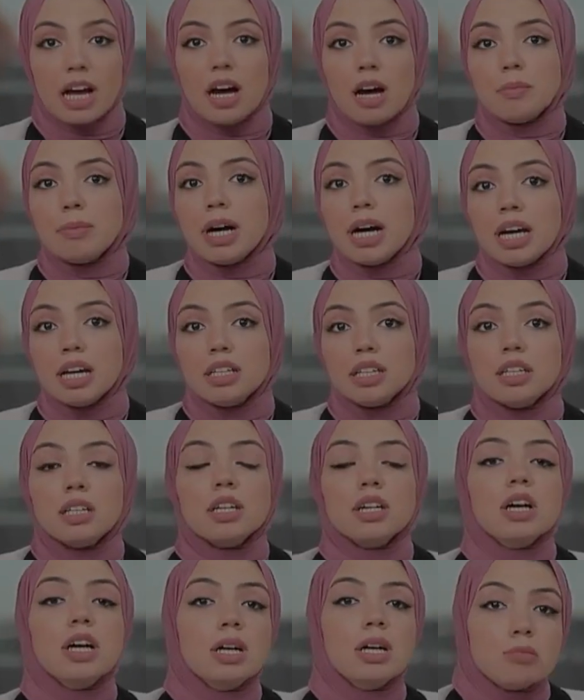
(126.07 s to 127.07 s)
أما عن
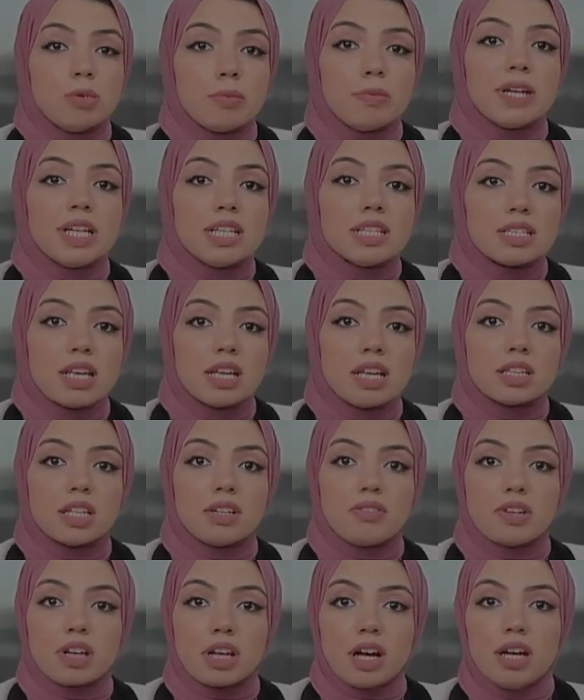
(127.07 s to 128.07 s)
مميزات
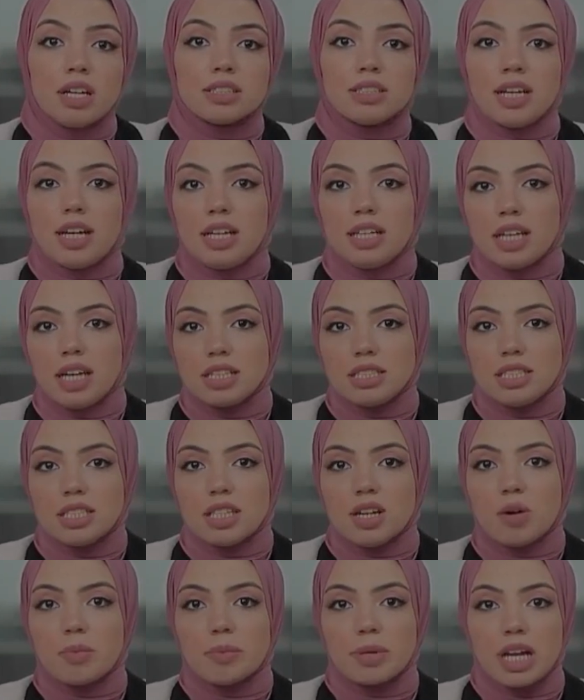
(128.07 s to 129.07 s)
الفرقاطة
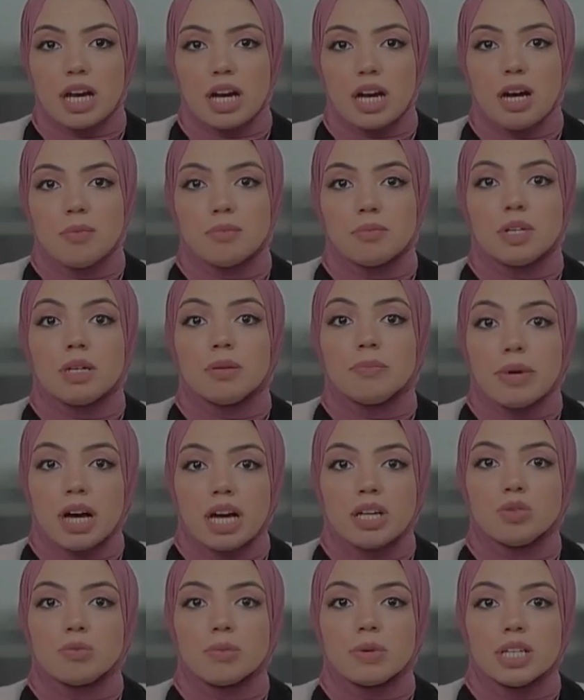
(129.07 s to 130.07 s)
الجديدة ومن أهم ما
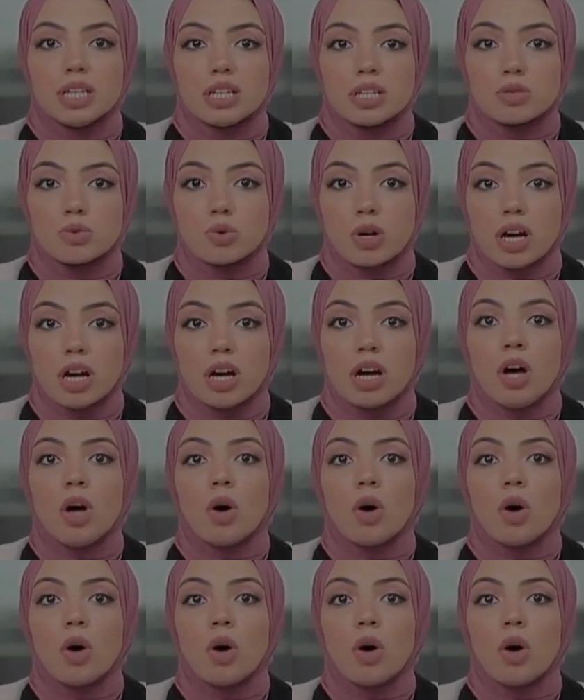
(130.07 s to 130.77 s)
يميزها